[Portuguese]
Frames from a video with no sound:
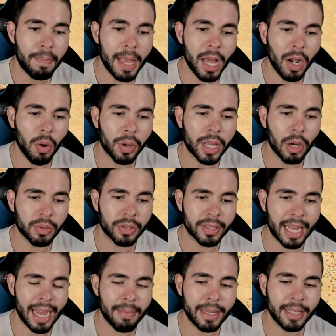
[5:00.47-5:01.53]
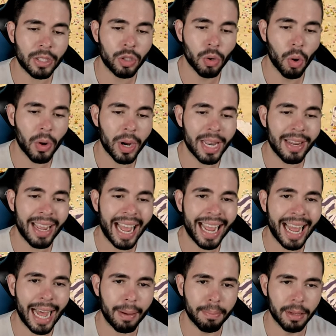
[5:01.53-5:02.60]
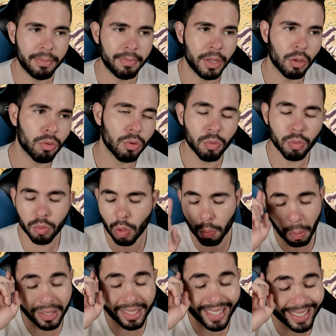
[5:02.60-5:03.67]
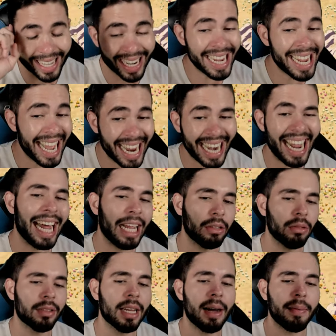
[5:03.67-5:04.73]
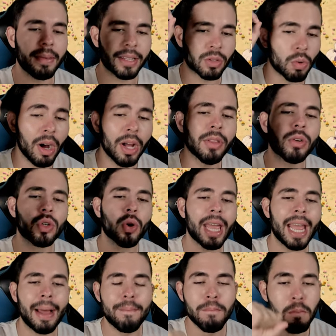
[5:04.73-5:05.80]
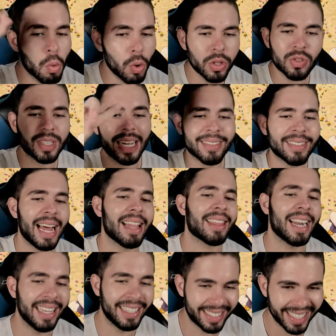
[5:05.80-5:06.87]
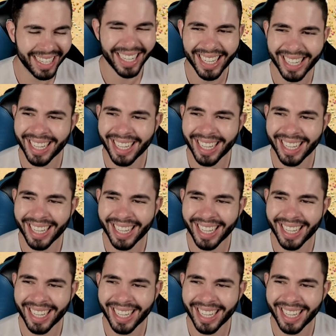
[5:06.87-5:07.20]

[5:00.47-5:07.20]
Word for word: Pelo que eu saiba, esse ouro ele acaba. Eu não eu posso estar enganado, tá? Mas quando eu joguei há muitos anos atrás,